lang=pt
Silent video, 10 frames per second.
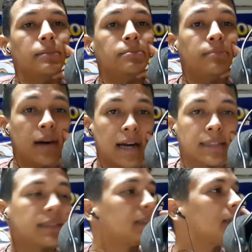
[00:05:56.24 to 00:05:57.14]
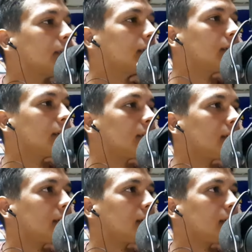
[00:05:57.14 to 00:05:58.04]
Mas
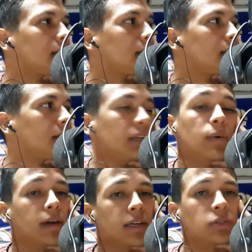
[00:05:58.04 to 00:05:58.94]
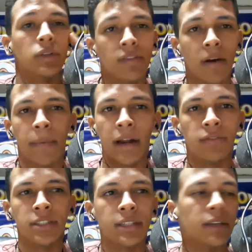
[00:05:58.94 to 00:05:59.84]
não é isso que vai parar
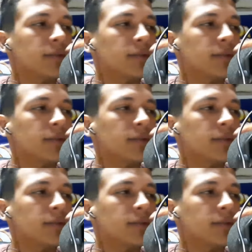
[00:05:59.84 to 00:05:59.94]
você.